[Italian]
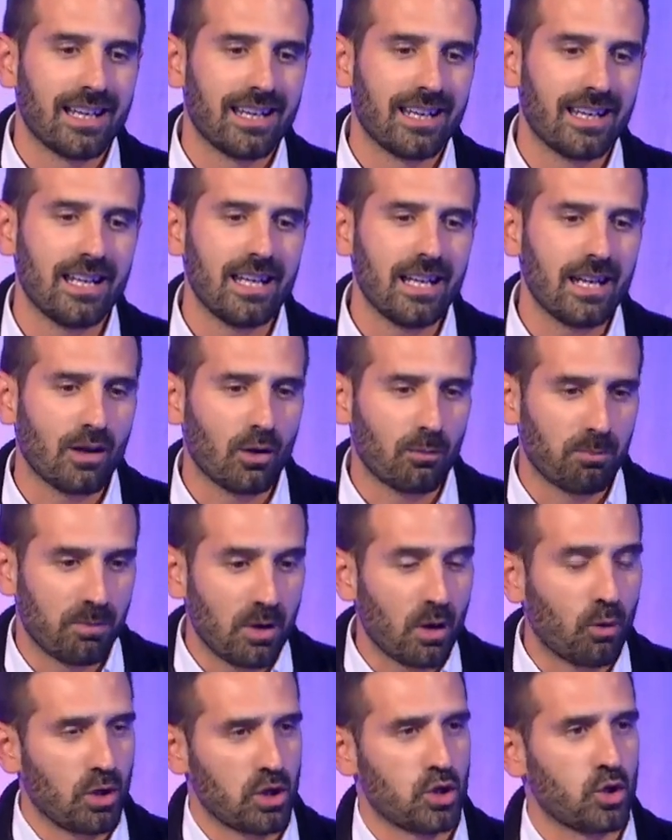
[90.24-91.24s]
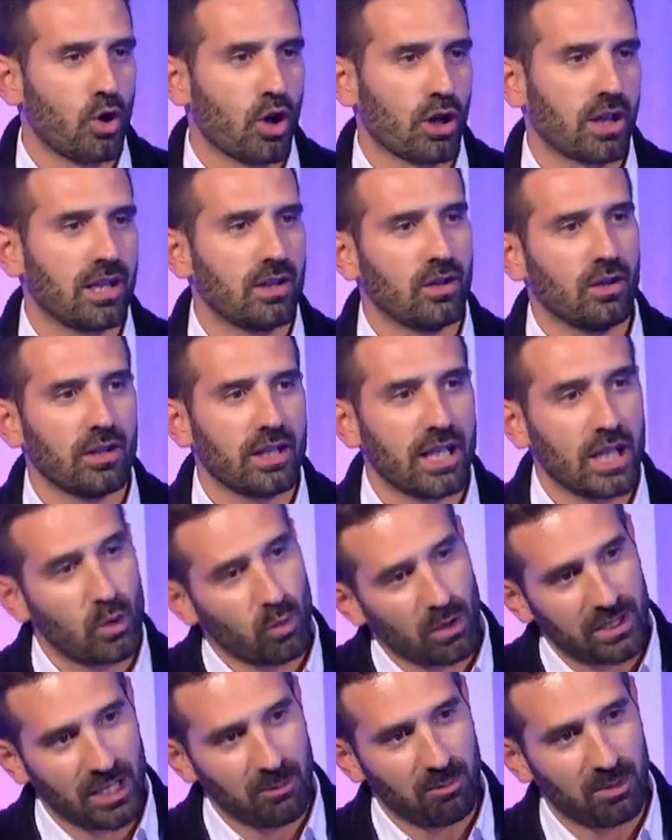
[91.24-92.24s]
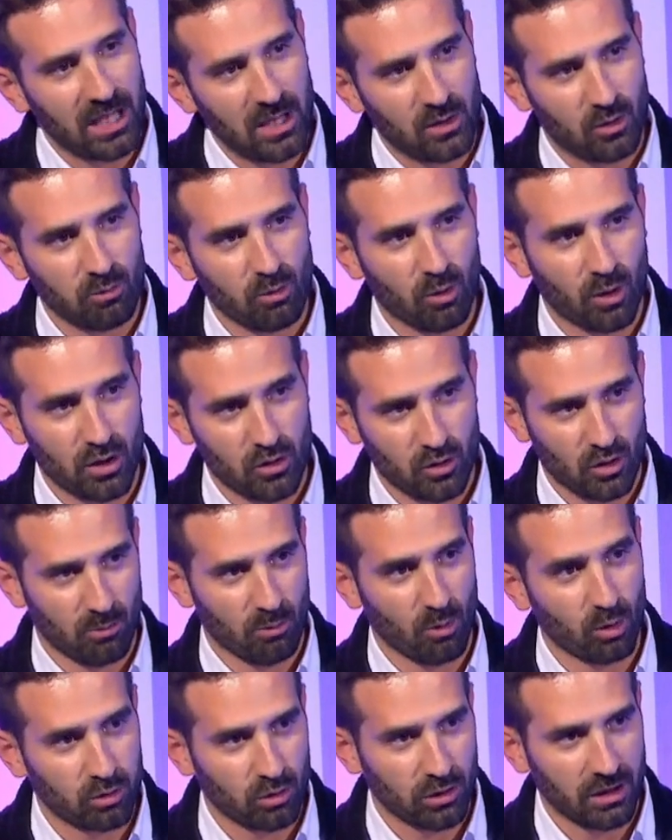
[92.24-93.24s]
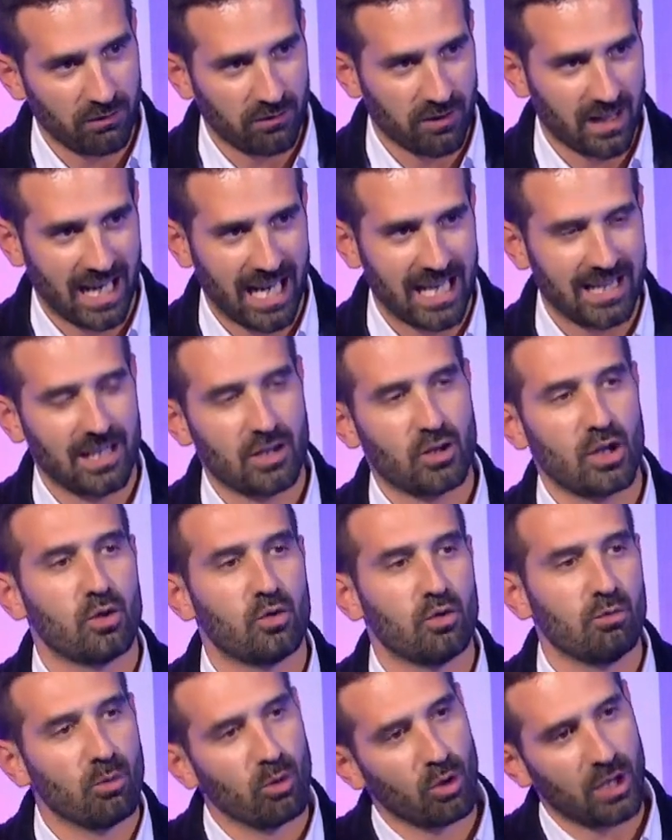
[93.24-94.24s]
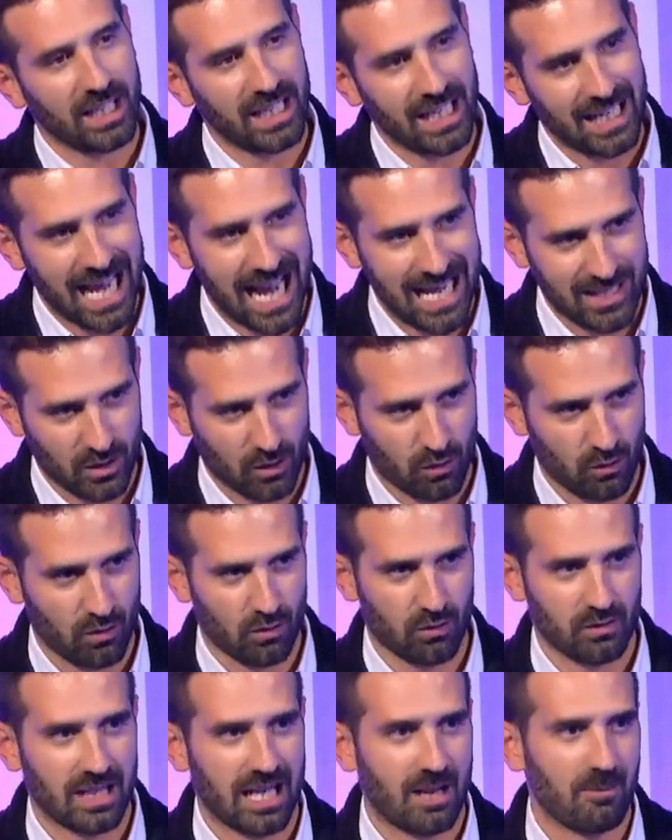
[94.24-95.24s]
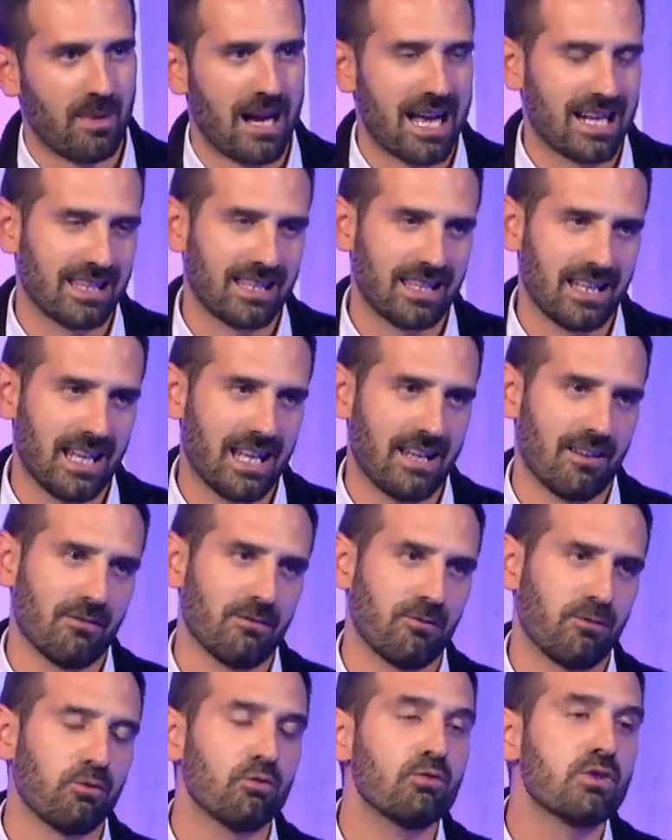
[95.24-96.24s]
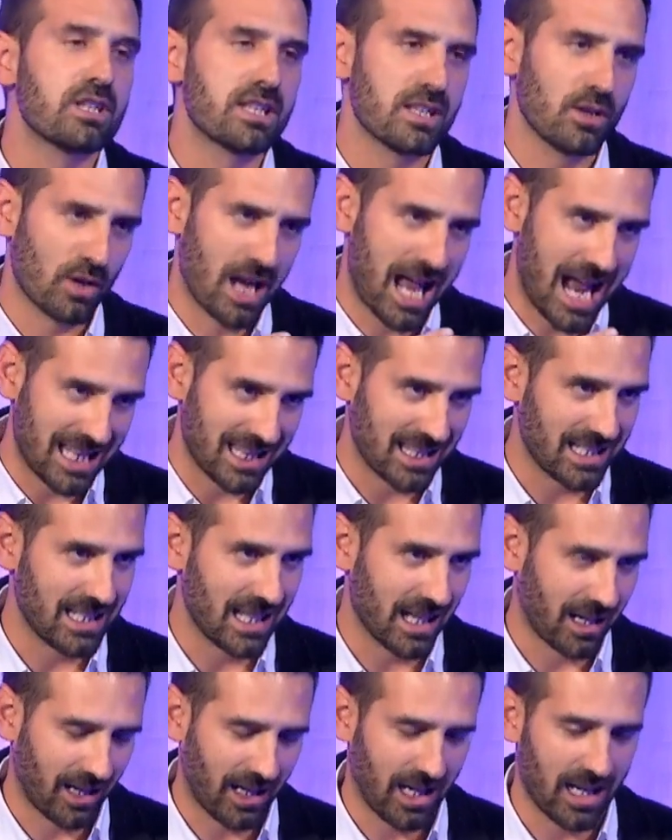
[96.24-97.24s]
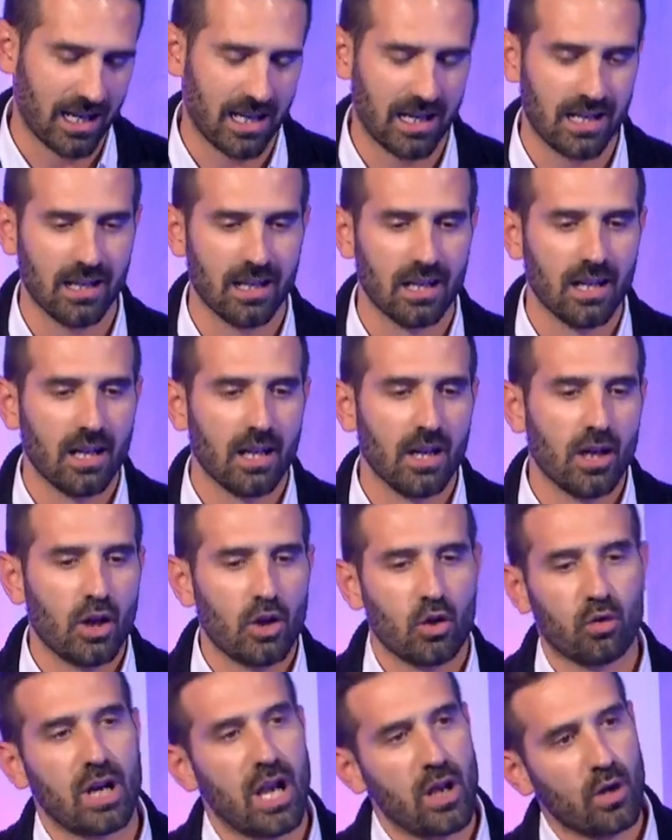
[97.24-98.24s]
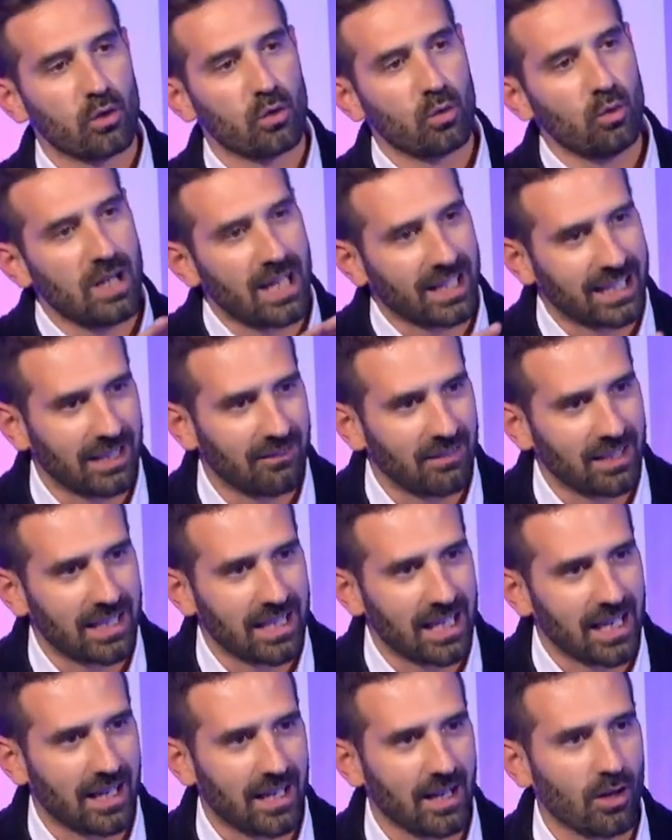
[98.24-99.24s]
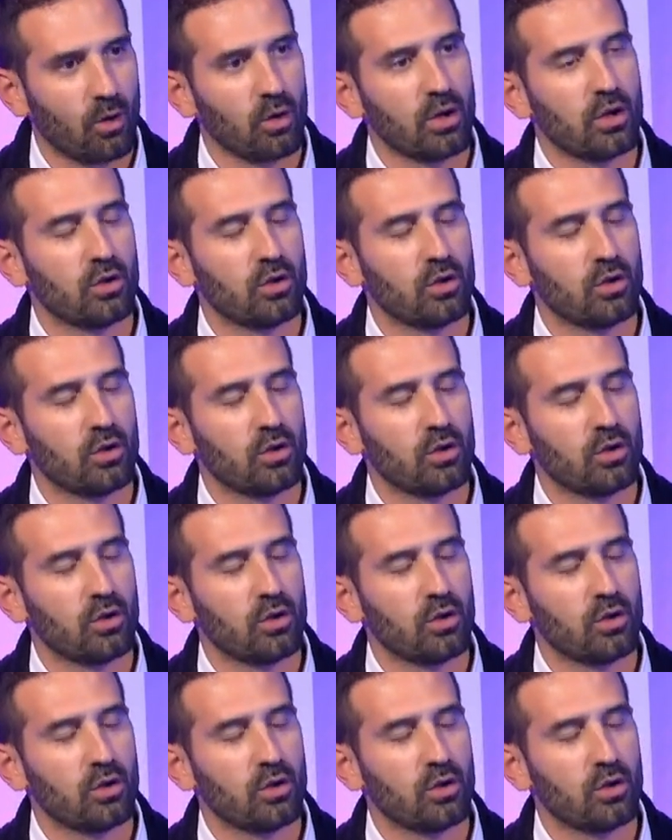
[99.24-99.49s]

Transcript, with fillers: In, in questo organo i due tipi di tumori sono molto differenti, cioè tumori che nascono dalla parte funzionante del rene non hanno nulla a che vedere con i